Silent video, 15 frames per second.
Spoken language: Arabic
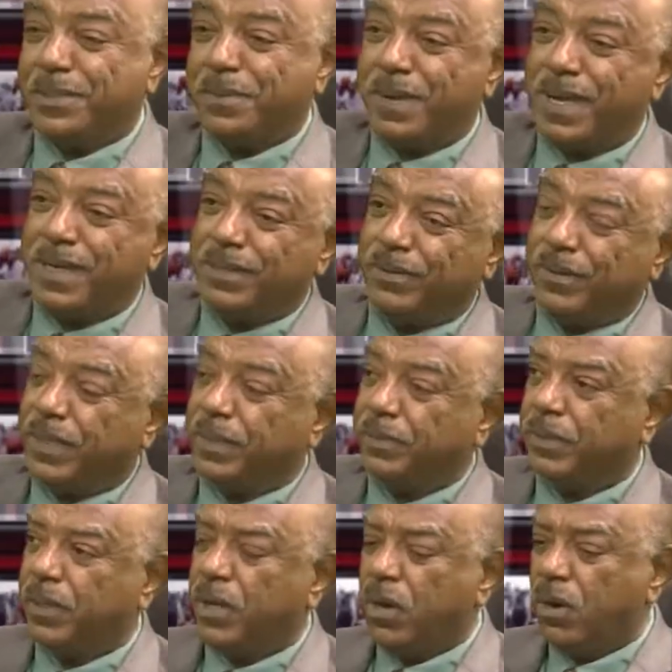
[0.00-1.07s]
اسبانيا وهذه
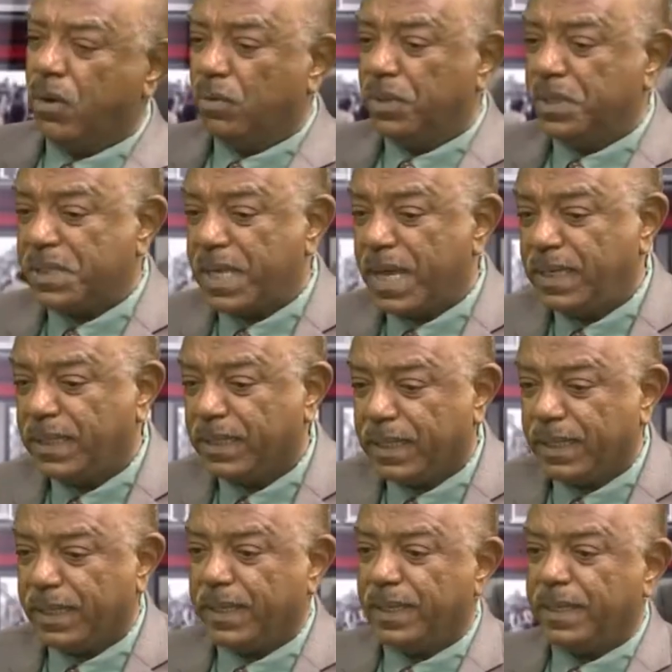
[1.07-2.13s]
ب... ولذلك
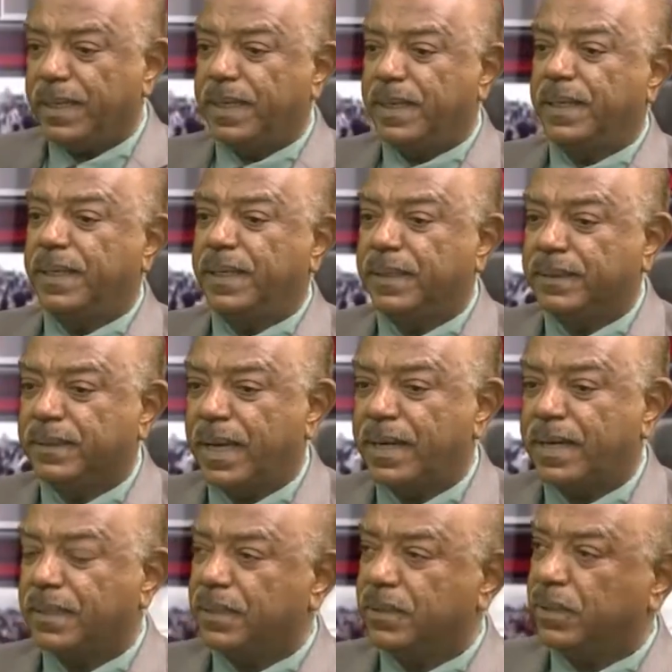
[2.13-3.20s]
آه،
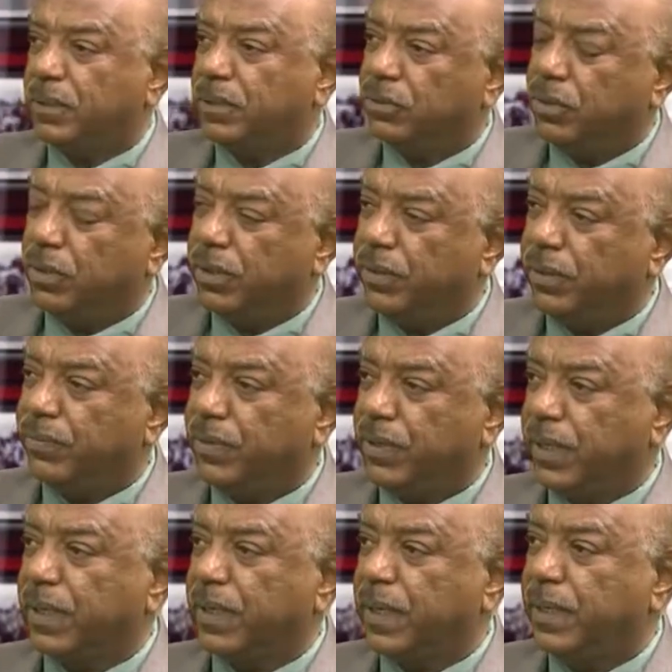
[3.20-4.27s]
تعرضت
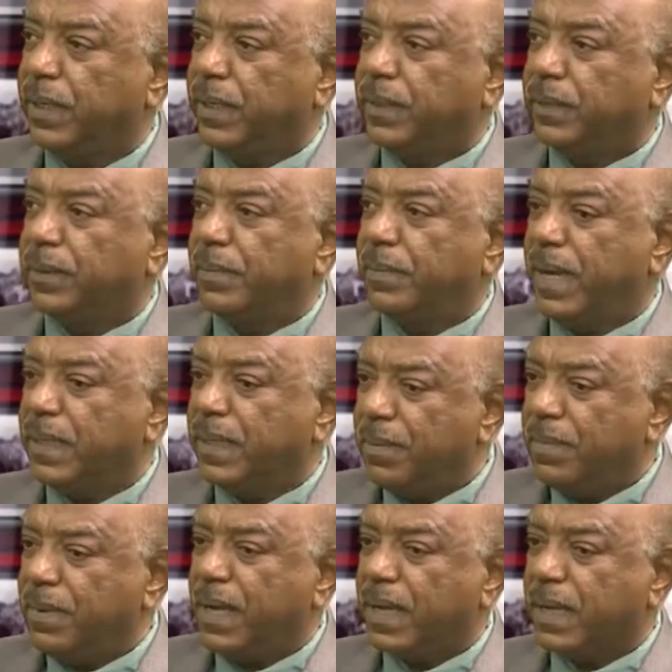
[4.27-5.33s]
افريقيا طبعا
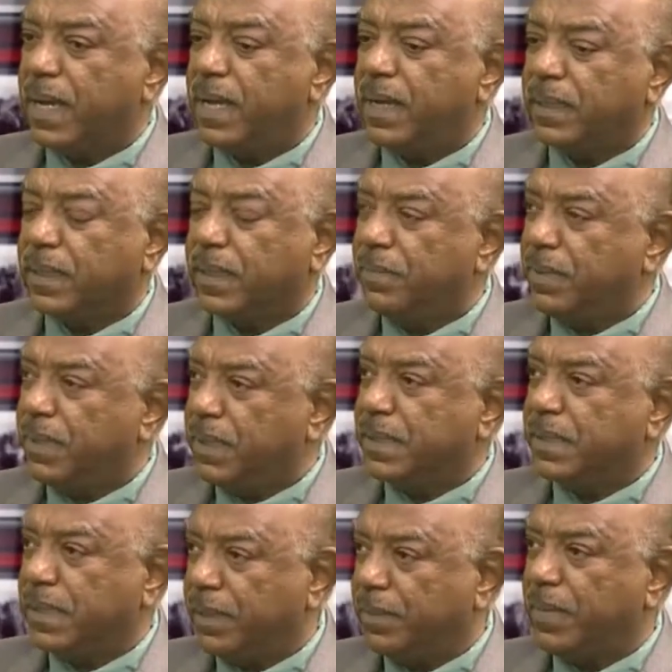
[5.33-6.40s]
قبلها كان قبل
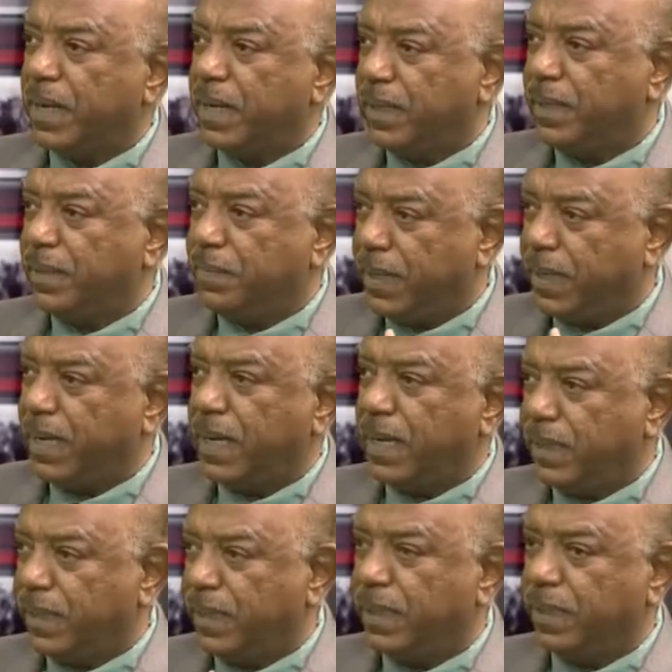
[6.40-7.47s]
الاستعمار
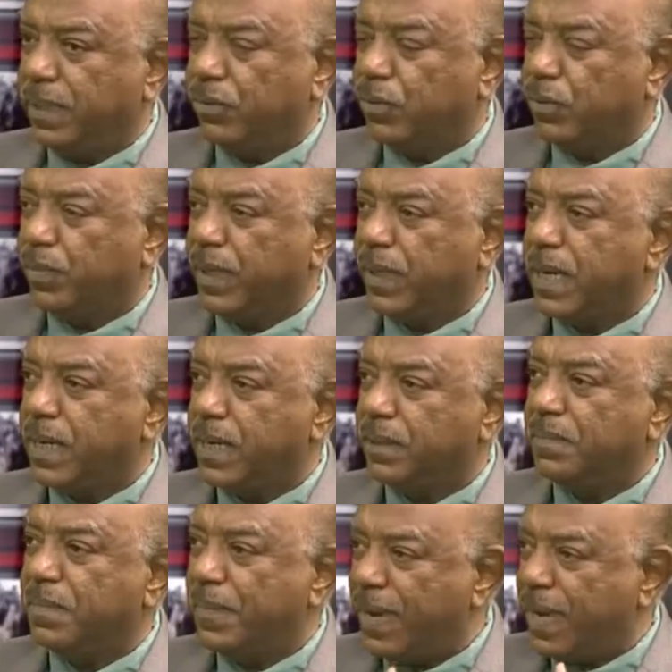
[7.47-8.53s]
الامبريالي الاوروبي كانت
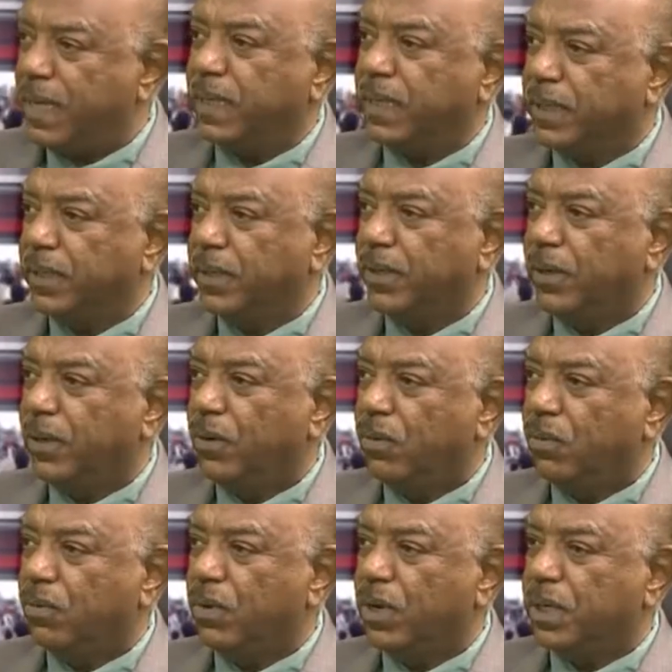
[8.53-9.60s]
ممالك
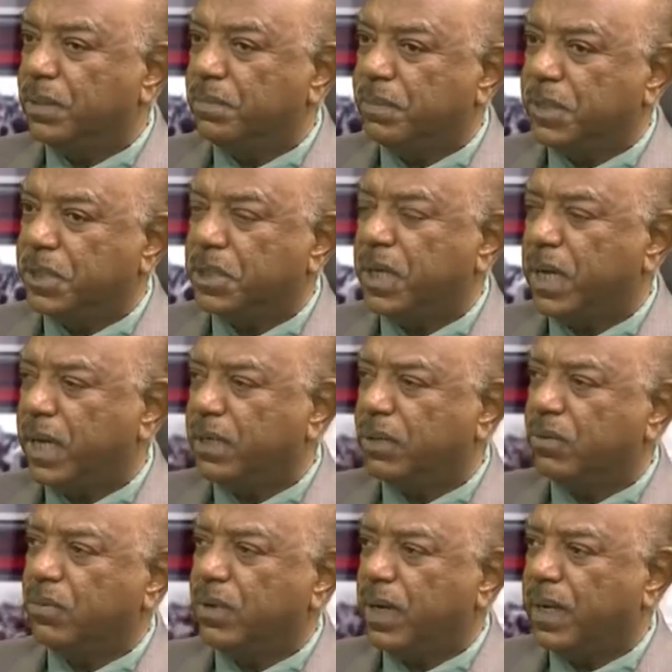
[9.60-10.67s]
صحيح. ومشايخ
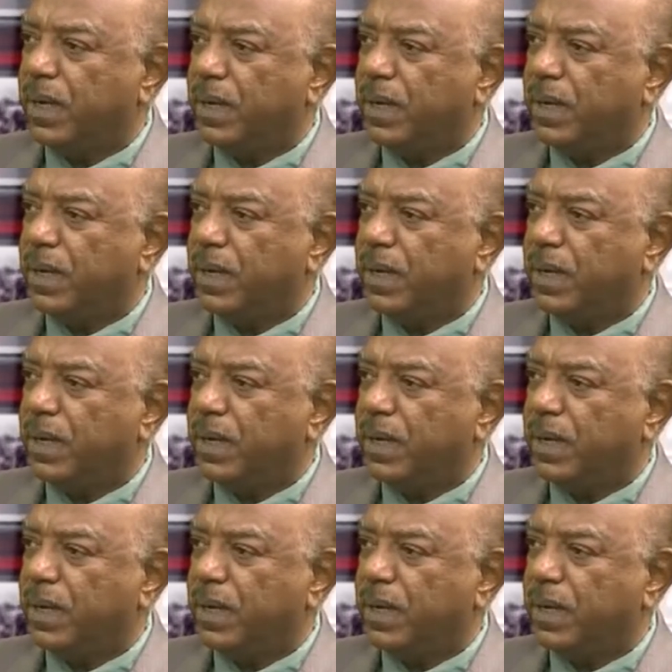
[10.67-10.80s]
و